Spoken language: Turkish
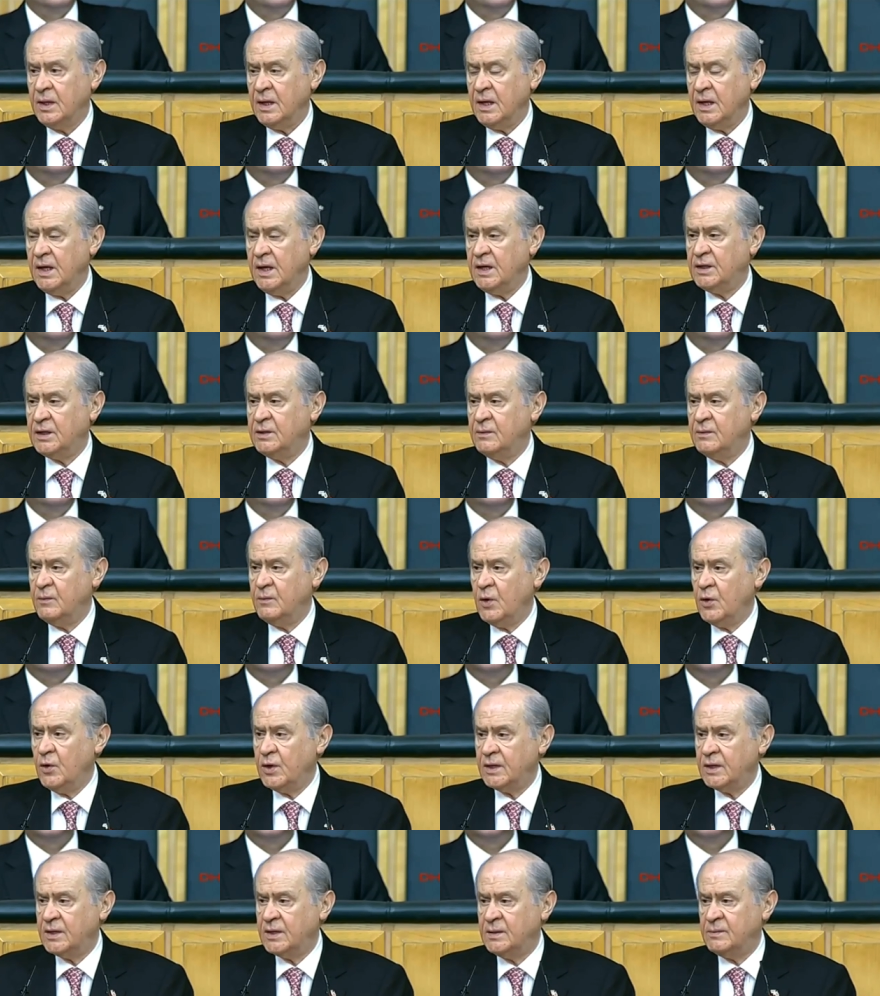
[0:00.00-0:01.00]
Eğitim ve
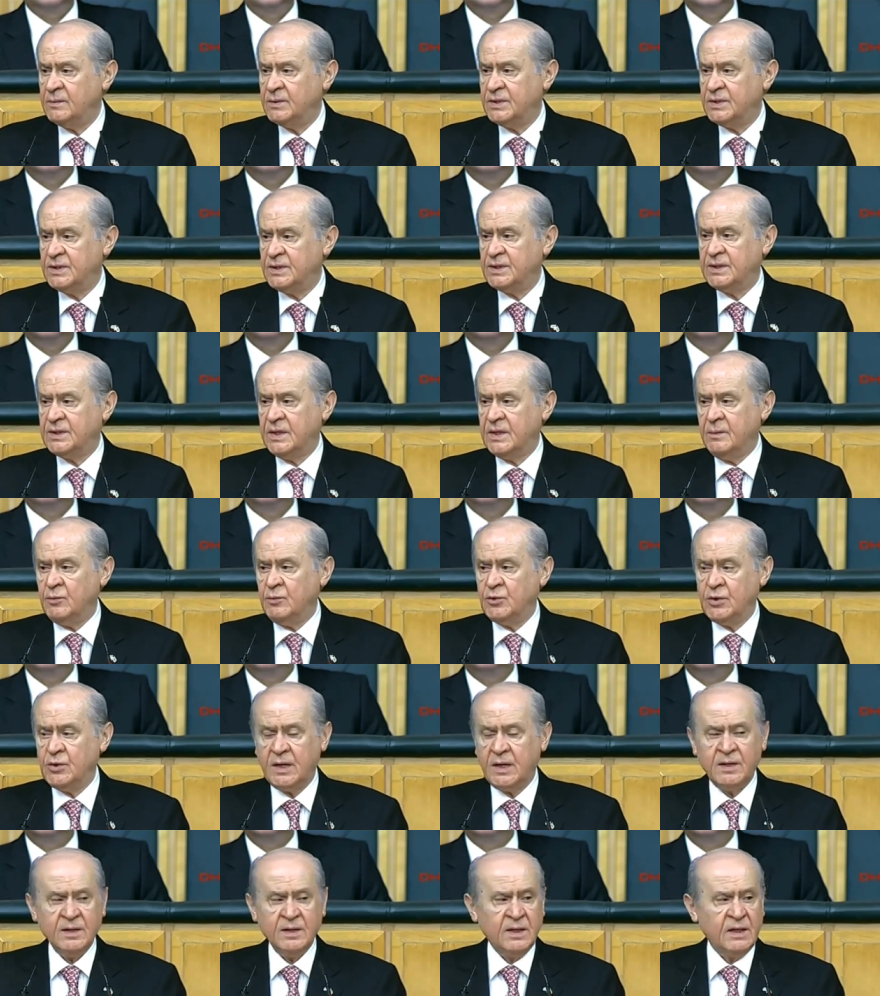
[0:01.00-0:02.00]
öğretim sistemi
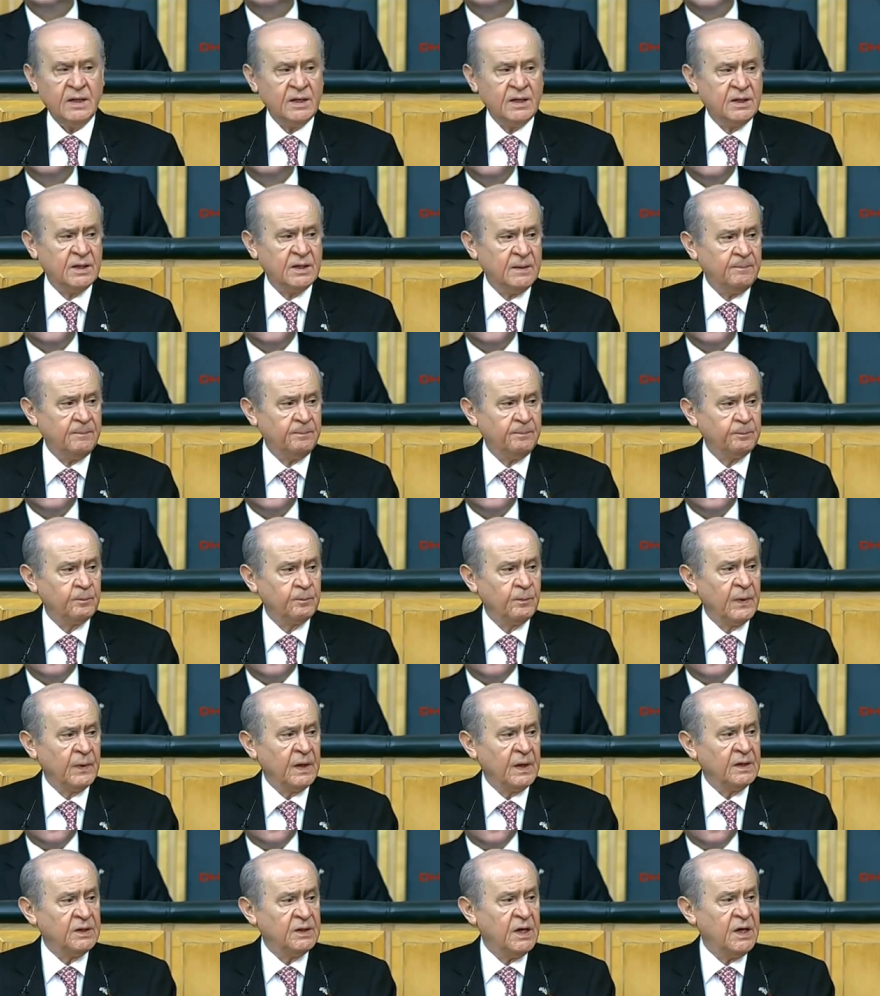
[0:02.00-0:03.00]
üzerindeki
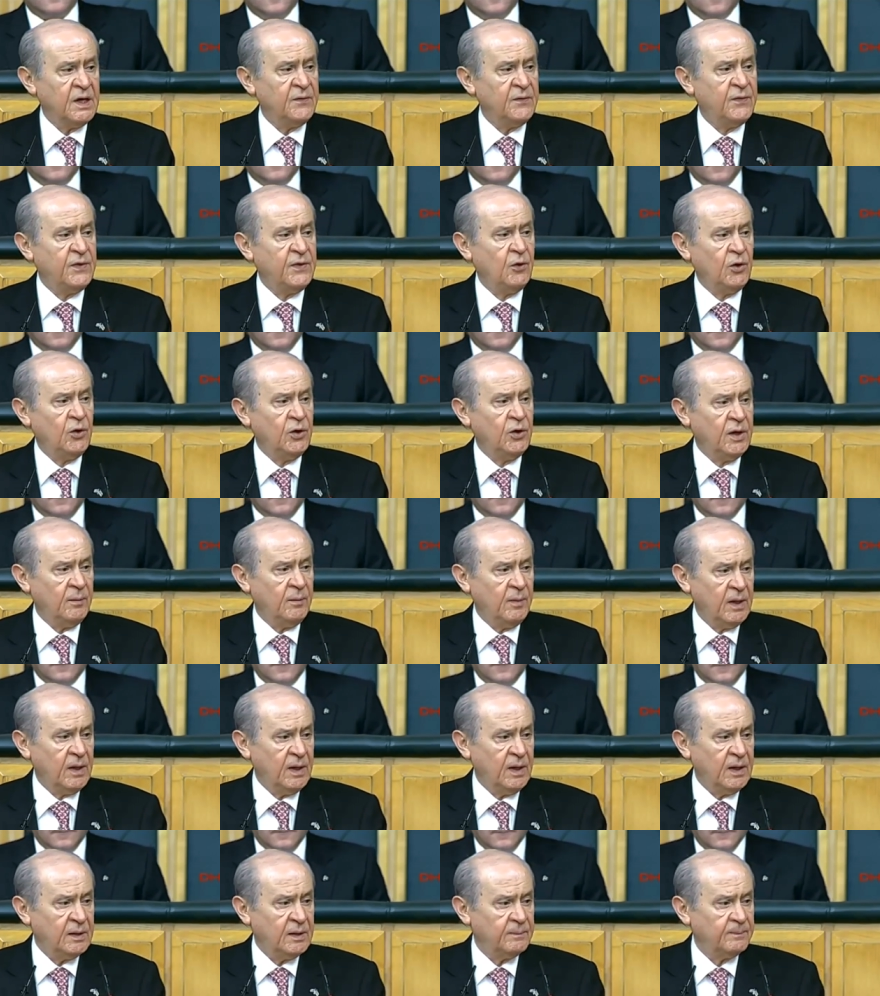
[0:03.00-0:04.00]
keyfi
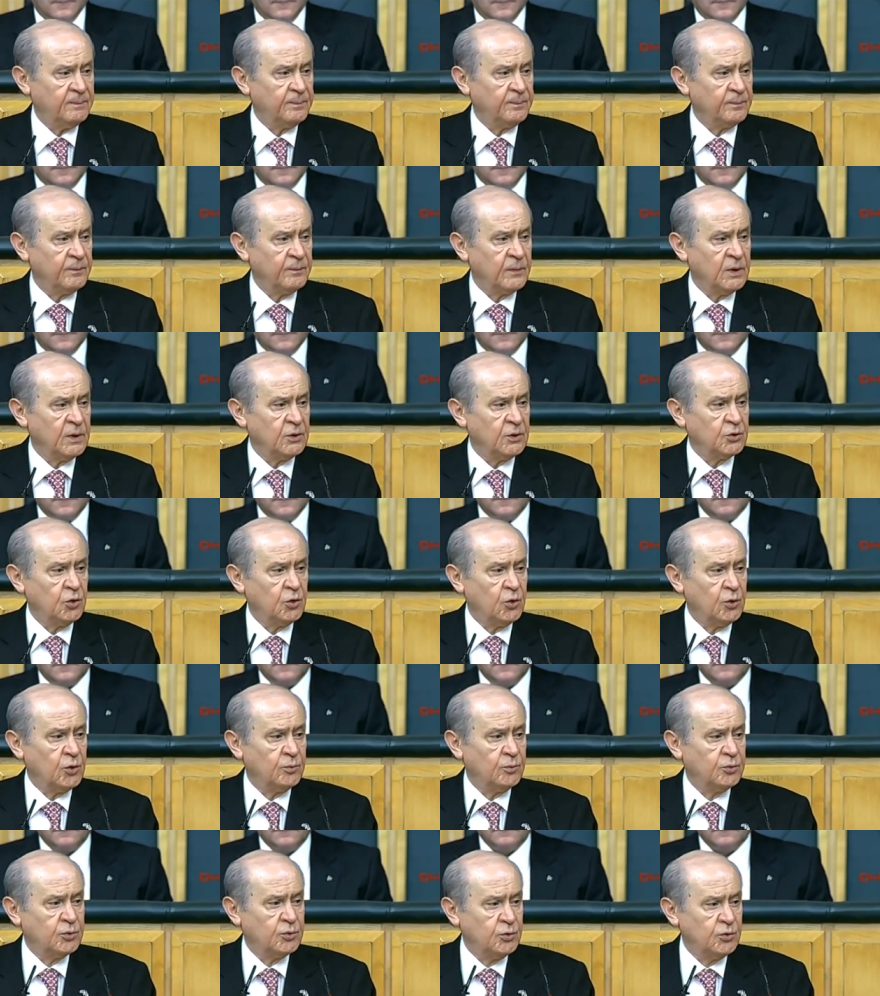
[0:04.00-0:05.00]
oynamalar,
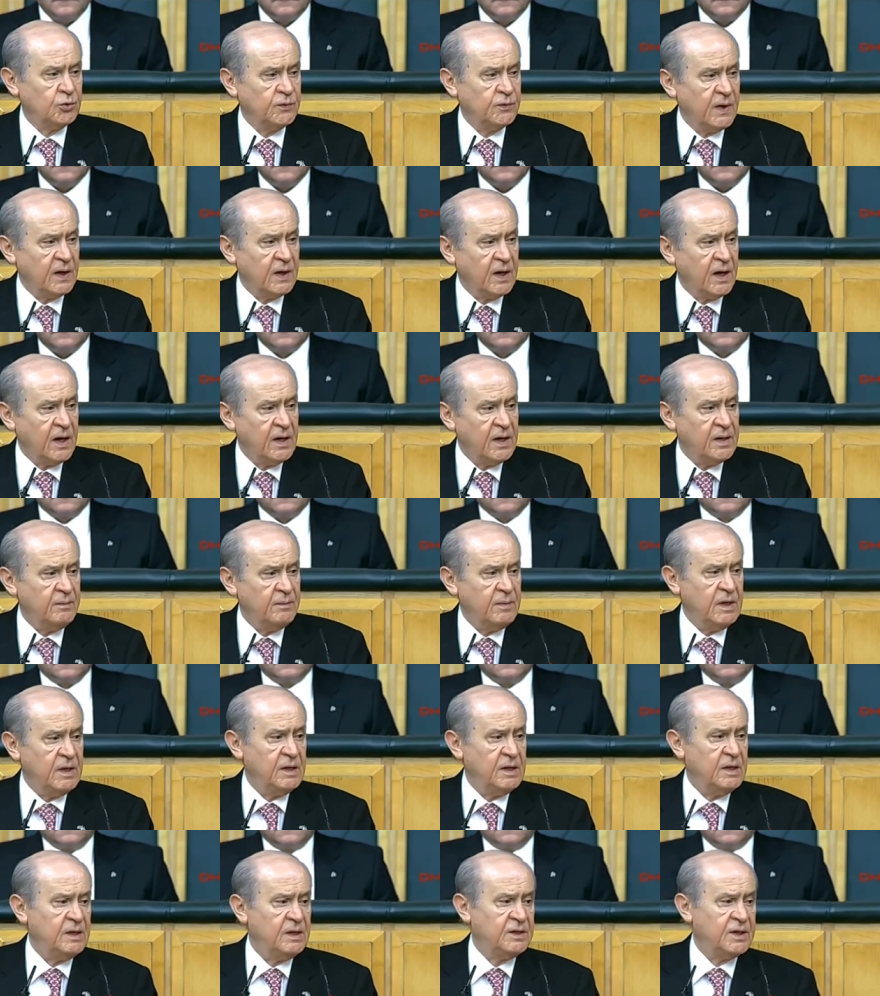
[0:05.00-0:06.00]
sorumsuz ve gayri
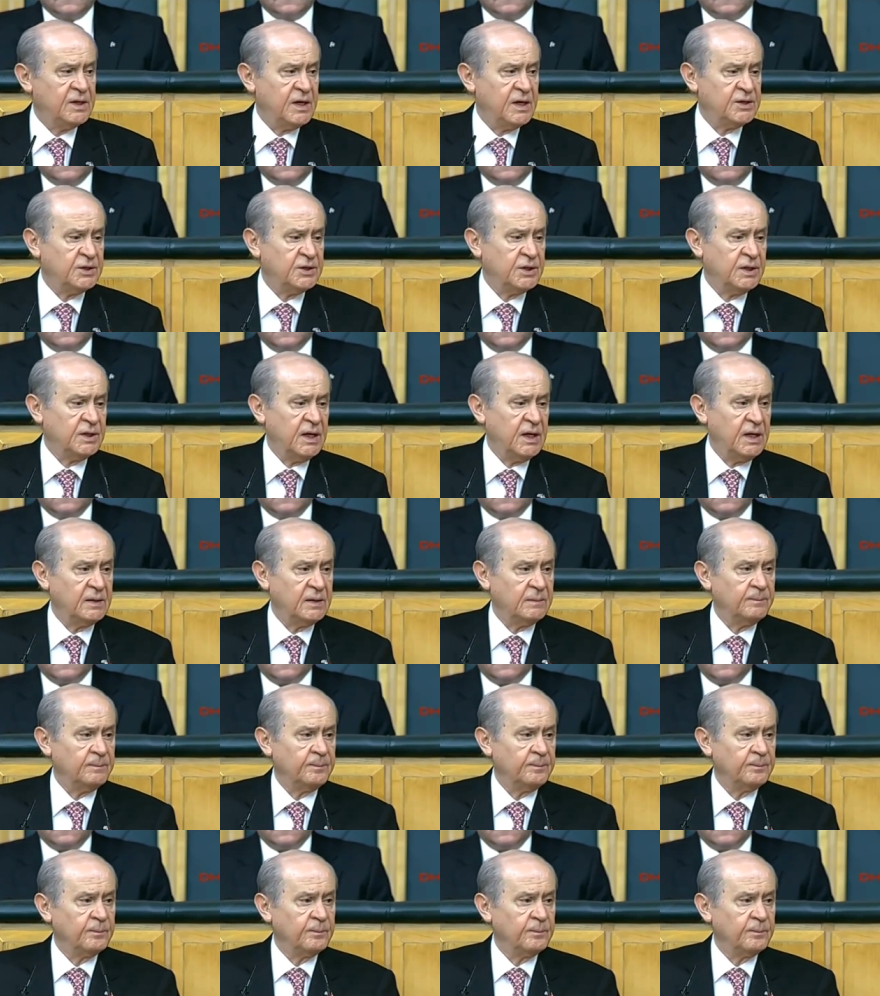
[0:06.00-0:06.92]
milli tercihler,